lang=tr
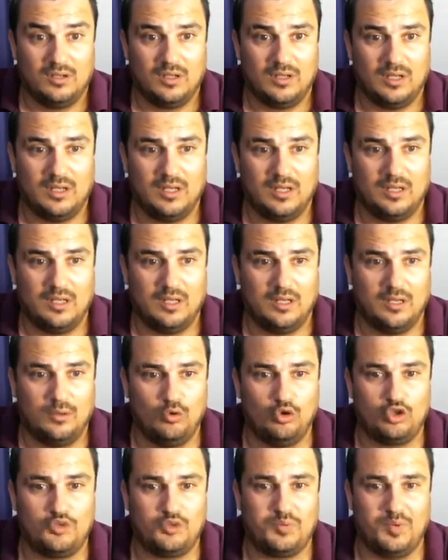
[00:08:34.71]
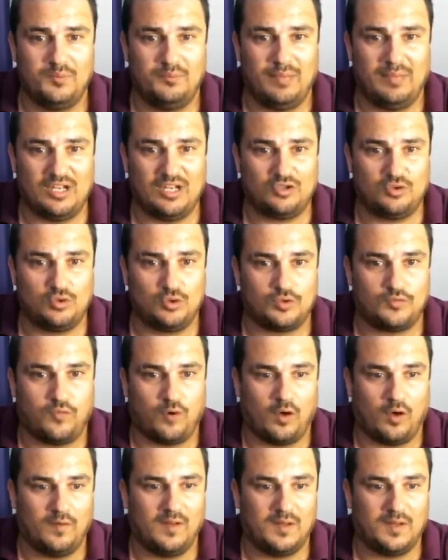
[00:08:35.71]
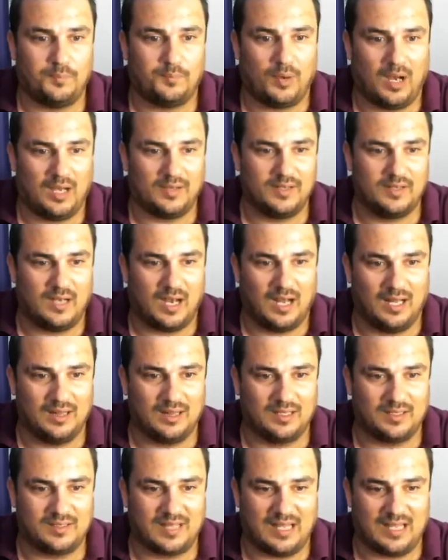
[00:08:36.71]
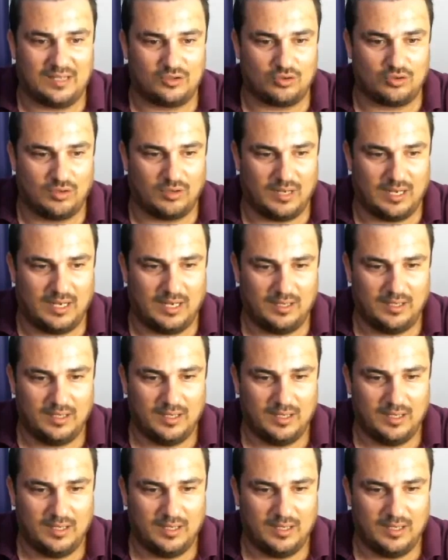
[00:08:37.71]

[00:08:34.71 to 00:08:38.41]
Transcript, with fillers: e, ee, 3500 forvet puanı aldıktan sonra